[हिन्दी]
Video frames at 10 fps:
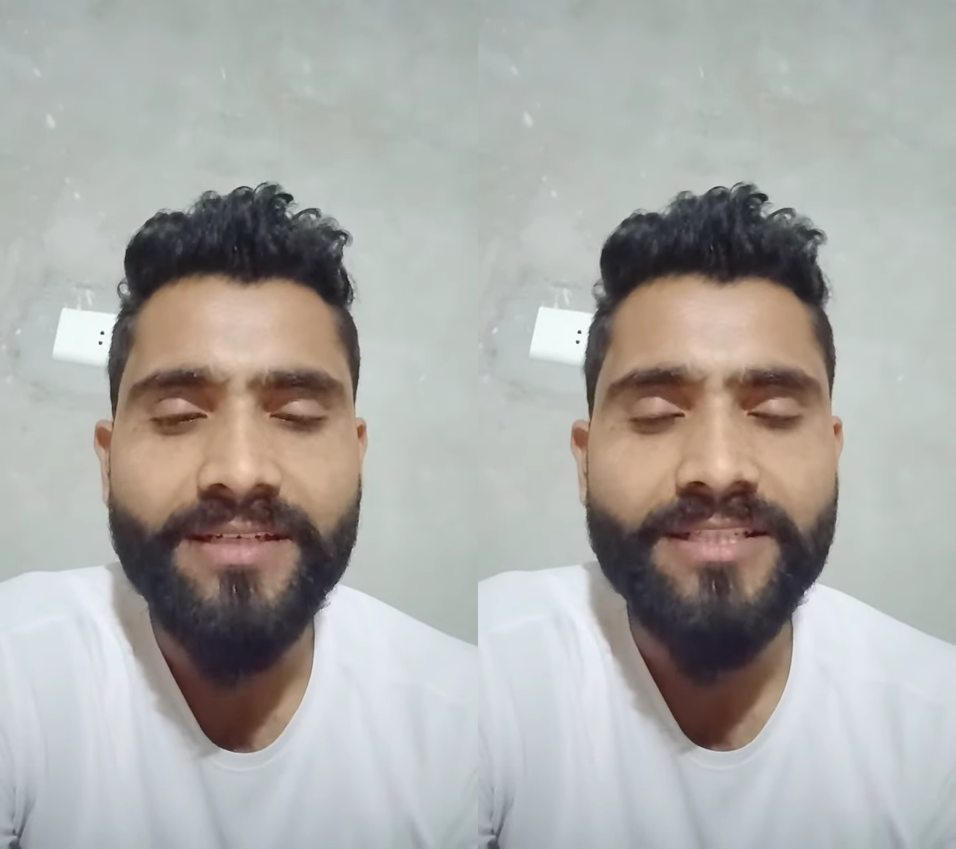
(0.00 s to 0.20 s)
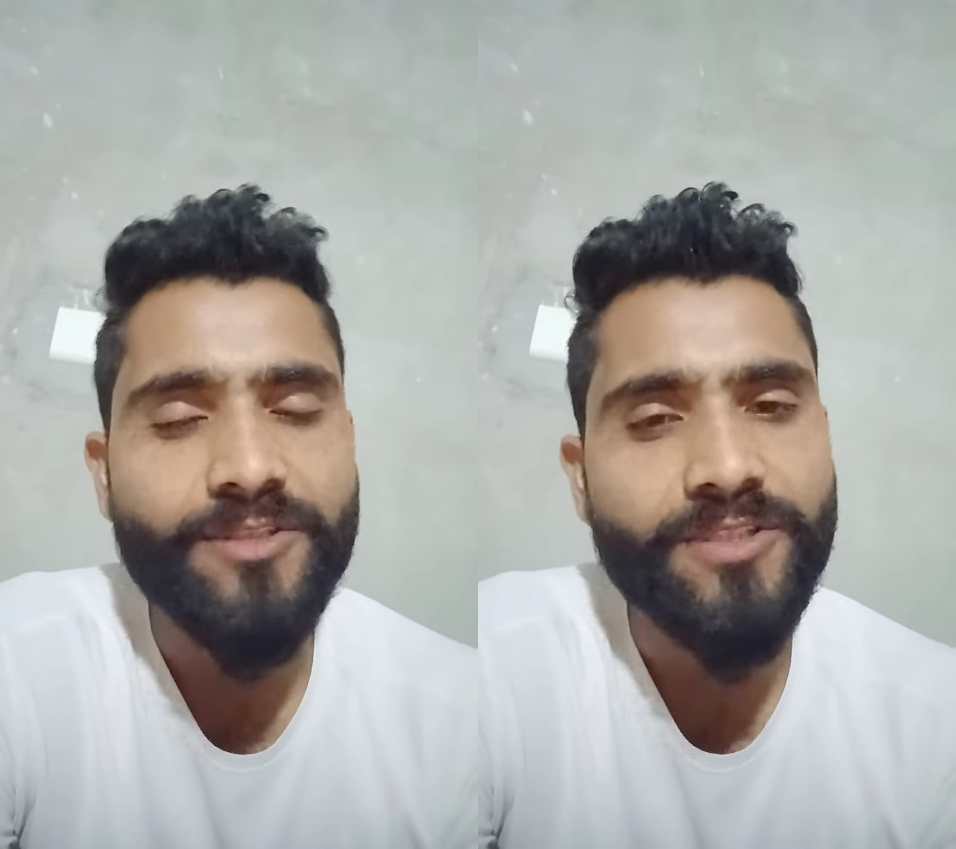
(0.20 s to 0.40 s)

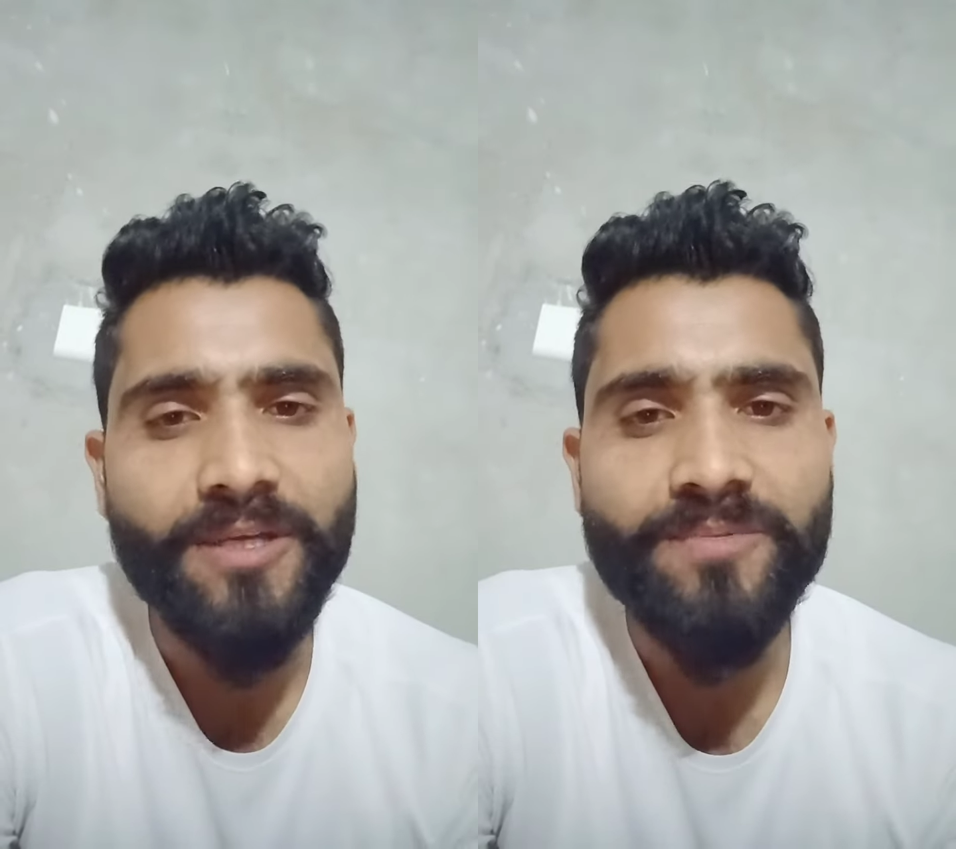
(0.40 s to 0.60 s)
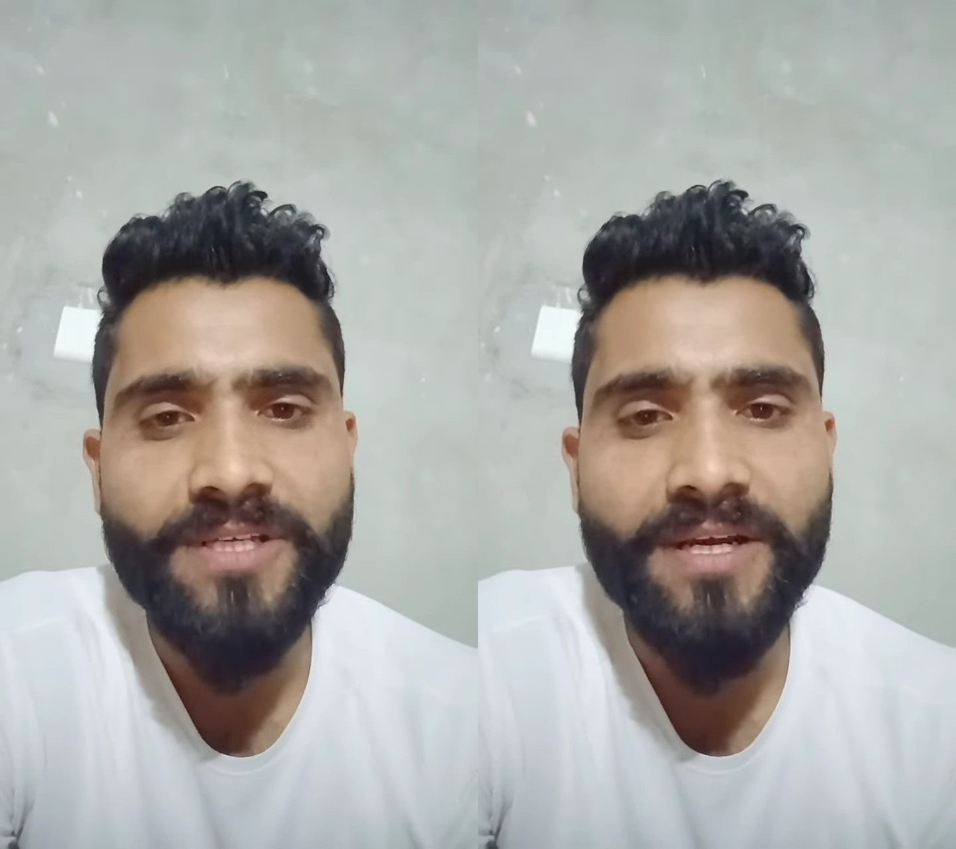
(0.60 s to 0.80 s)
जिस
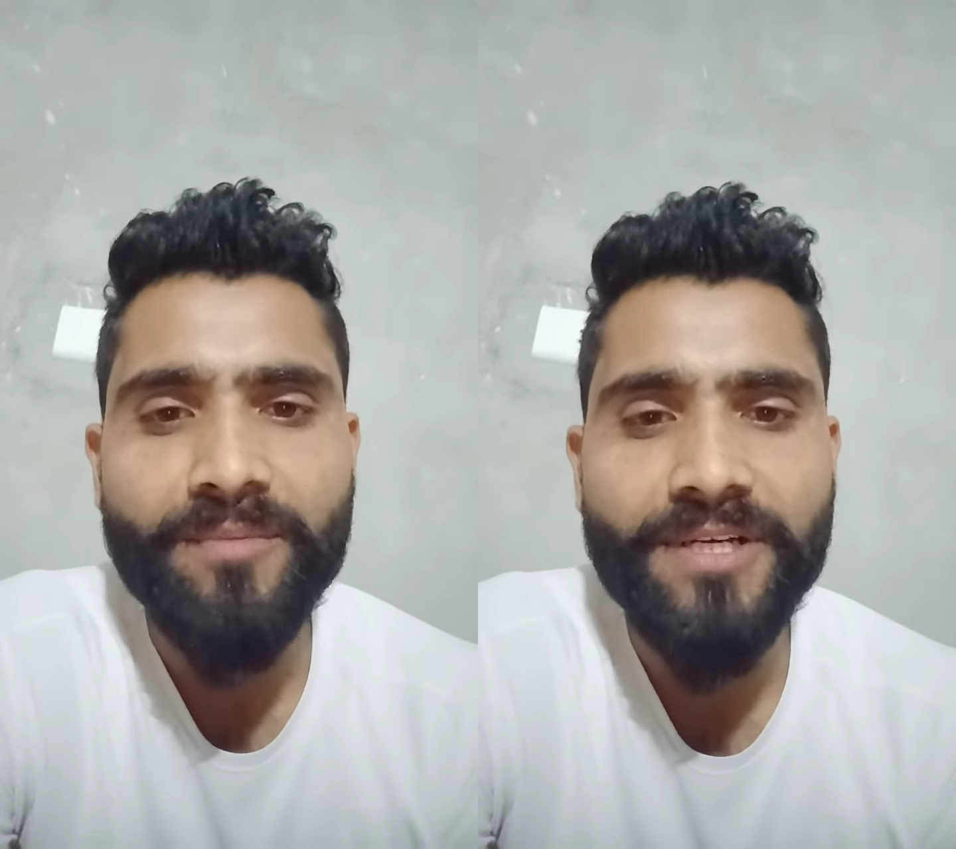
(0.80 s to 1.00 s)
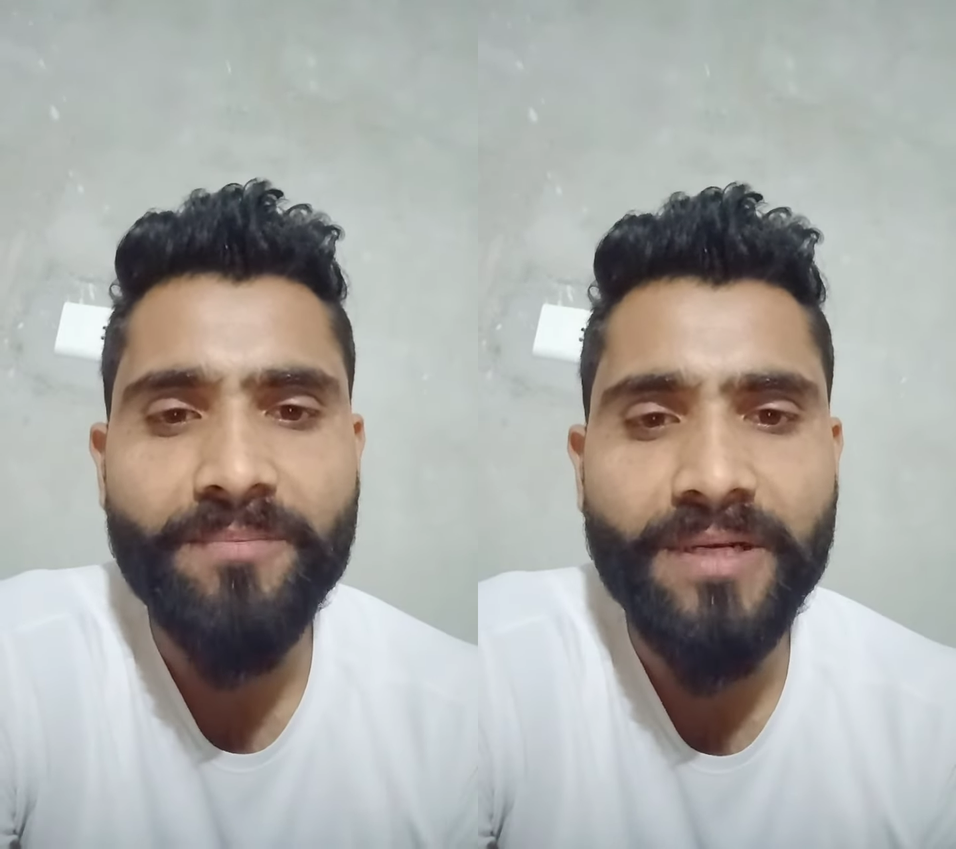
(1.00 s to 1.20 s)
हिसाब से
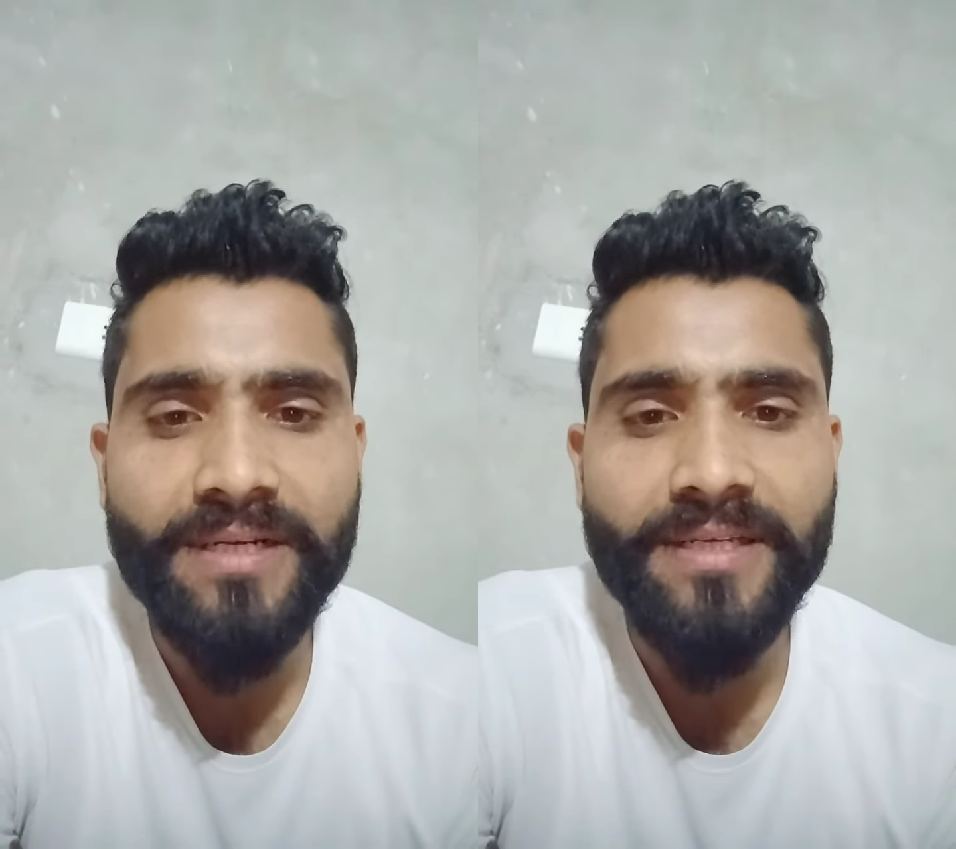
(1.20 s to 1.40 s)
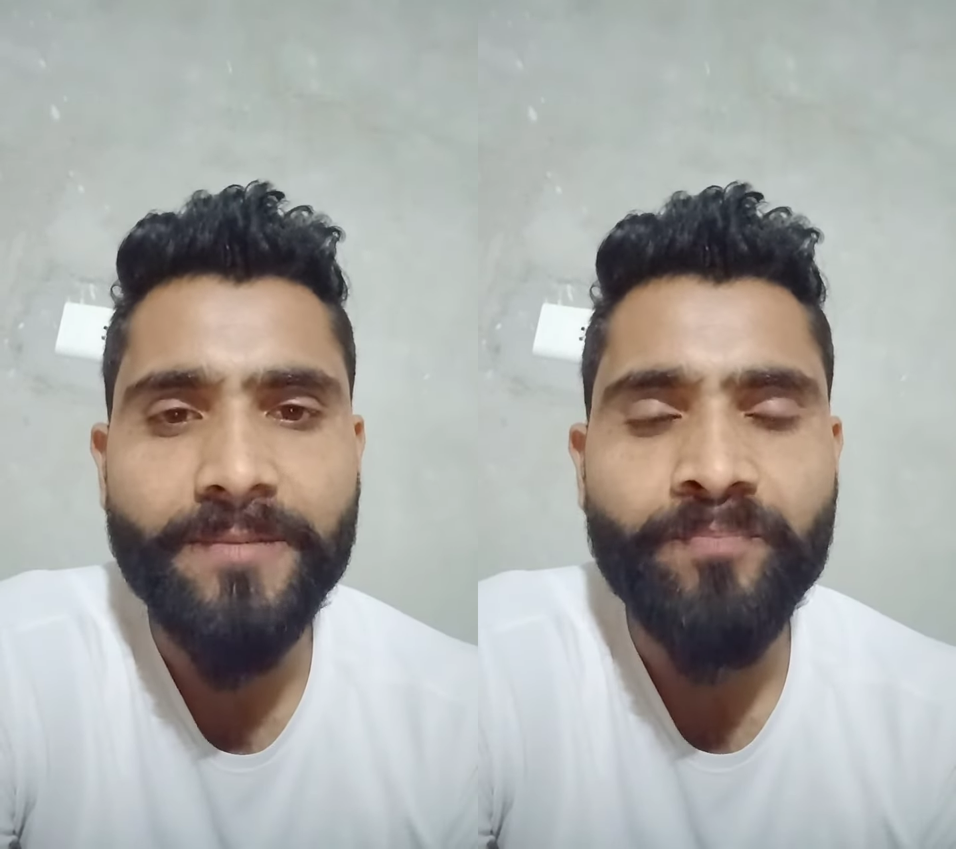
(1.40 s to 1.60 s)
कमेटी बन
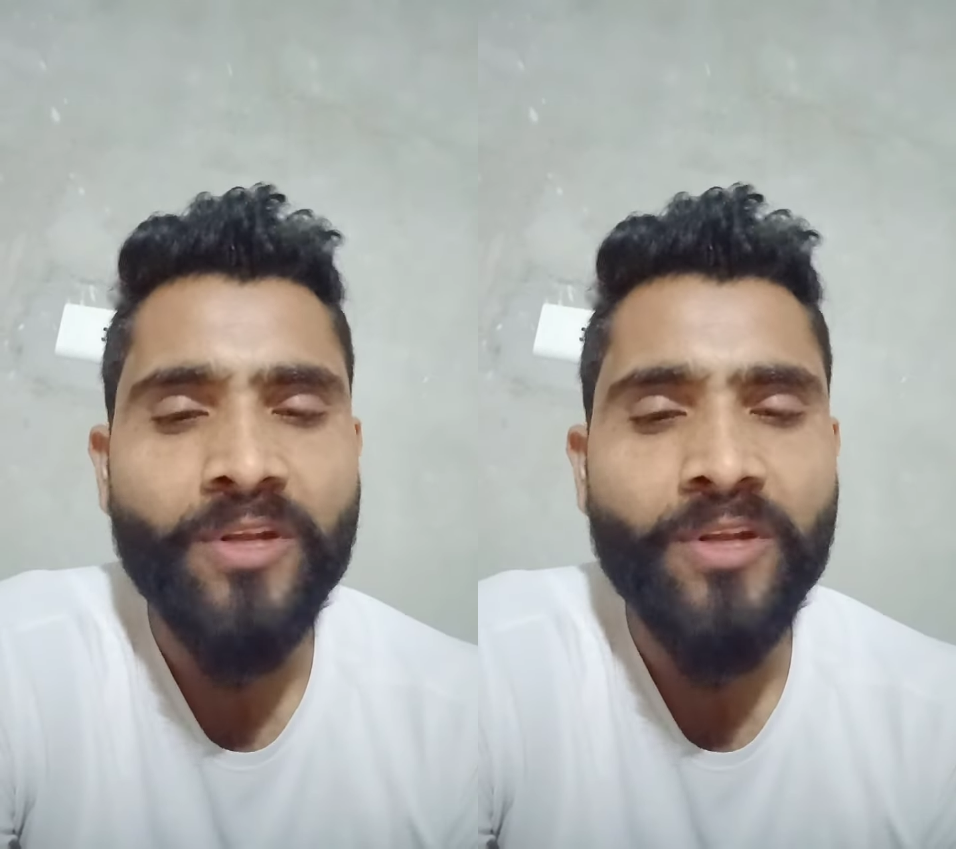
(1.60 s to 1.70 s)
गई है